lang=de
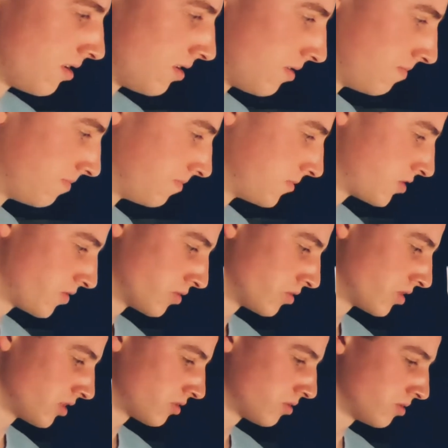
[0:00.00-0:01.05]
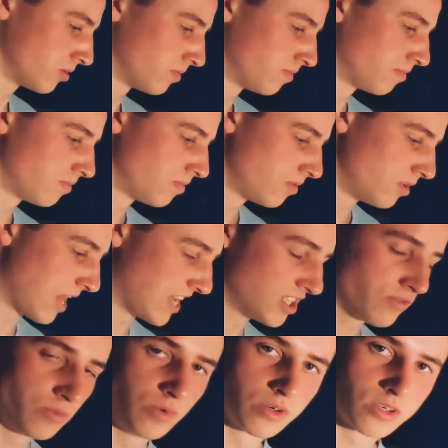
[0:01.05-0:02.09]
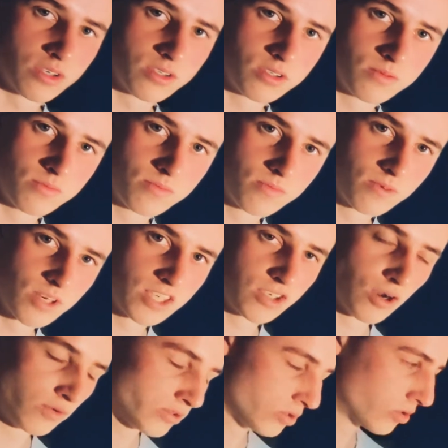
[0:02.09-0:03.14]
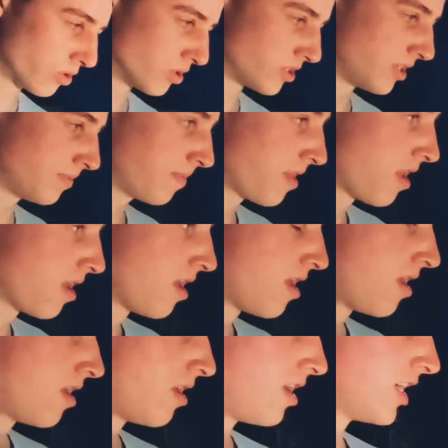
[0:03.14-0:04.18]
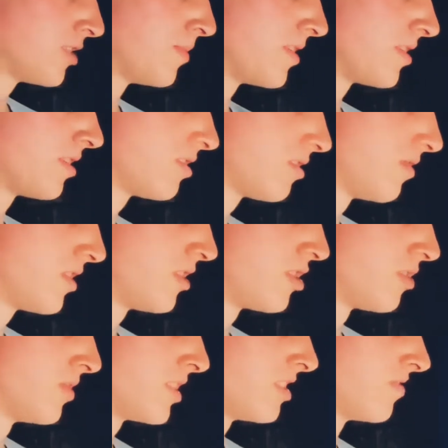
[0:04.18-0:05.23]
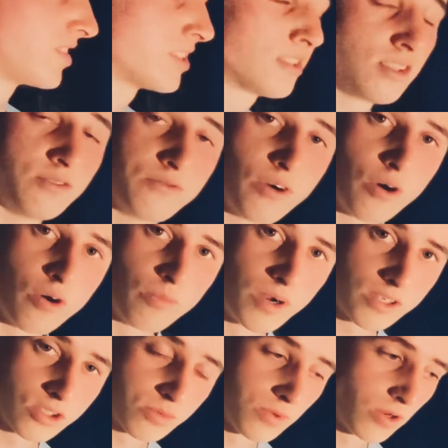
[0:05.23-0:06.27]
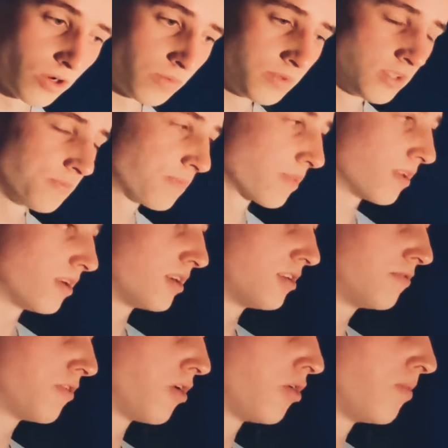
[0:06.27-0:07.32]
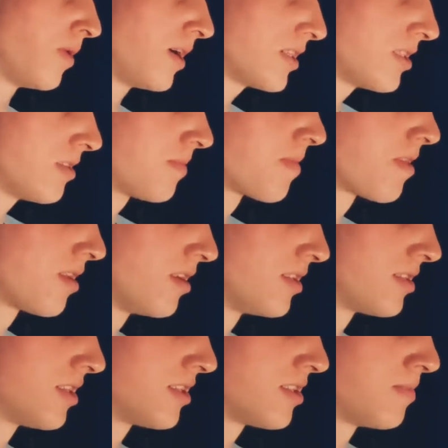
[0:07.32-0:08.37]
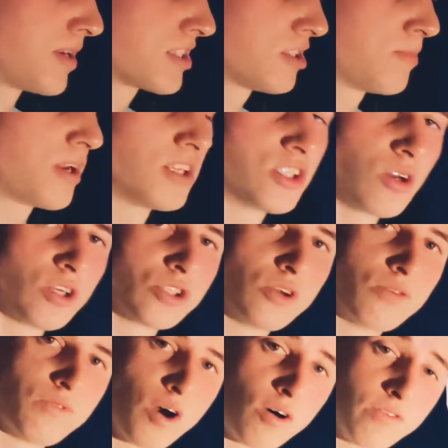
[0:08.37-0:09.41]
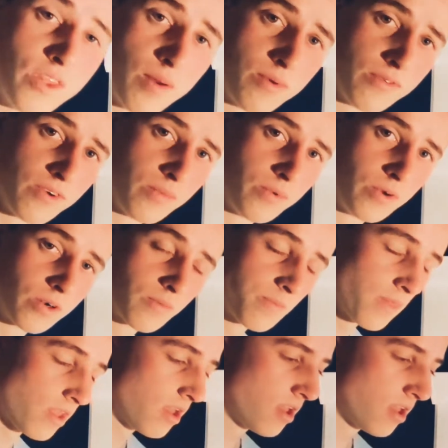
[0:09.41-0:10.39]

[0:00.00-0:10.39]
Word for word: Ähm, ich versuche das so leicht wie möglich gleich aufzudröseln. Erstmal ist es wichtig zu wissen, was ist die VO Max überhaupt? Äh, die VO Max ist das maximale Sauerstoffaufnahmevermögen.